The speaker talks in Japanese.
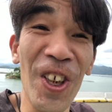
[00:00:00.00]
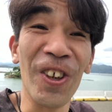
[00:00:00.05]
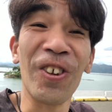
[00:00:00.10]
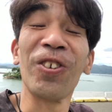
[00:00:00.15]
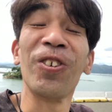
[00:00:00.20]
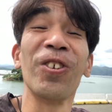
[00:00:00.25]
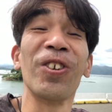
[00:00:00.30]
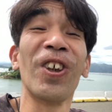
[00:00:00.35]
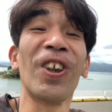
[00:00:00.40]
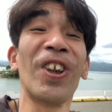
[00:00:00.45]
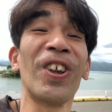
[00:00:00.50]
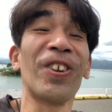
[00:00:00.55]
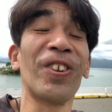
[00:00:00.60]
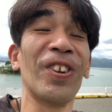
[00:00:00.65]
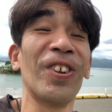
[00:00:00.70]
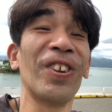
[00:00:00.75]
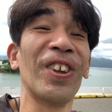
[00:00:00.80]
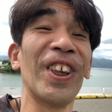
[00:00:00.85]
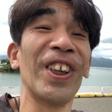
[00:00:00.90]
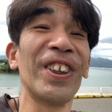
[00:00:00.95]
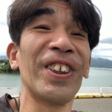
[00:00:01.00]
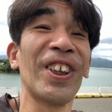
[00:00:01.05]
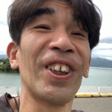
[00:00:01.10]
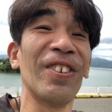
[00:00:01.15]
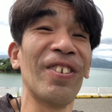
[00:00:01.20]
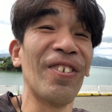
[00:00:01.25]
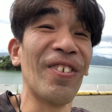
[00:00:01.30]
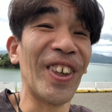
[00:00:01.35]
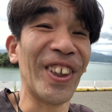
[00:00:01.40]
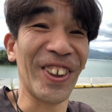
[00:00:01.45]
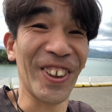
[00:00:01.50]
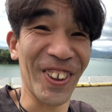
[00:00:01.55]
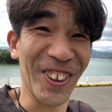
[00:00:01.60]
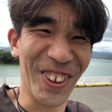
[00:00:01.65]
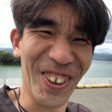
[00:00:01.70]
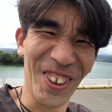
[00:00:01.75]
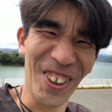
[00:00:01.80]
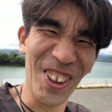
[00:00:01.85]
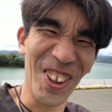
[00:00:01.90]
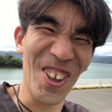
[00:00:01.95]
この動画はこれぐらいにしたいと思います。
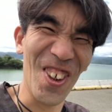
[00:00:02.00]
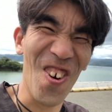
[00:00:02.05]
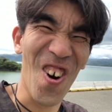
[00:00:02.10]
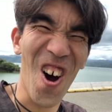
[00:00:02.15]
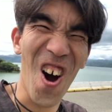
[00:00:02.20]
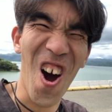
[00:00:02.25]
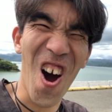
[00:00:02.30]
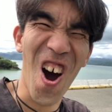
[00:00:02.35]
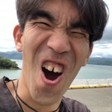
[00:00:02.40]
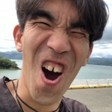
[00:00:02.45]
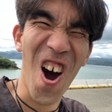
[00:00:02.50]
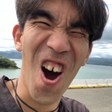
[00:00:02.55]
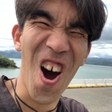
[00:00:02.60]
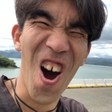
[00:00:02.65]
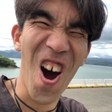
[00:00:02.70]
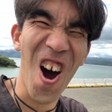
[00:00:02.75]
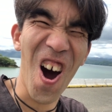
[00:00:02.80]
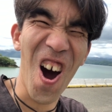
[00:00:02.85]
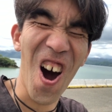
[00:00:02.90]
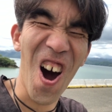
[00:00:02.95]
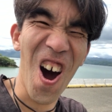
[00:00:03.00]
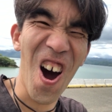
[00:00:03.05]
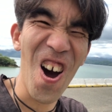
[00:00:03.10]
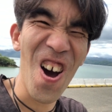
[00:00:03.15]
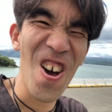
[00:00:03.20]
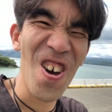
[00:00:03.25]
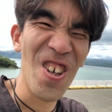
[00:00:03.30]
それでは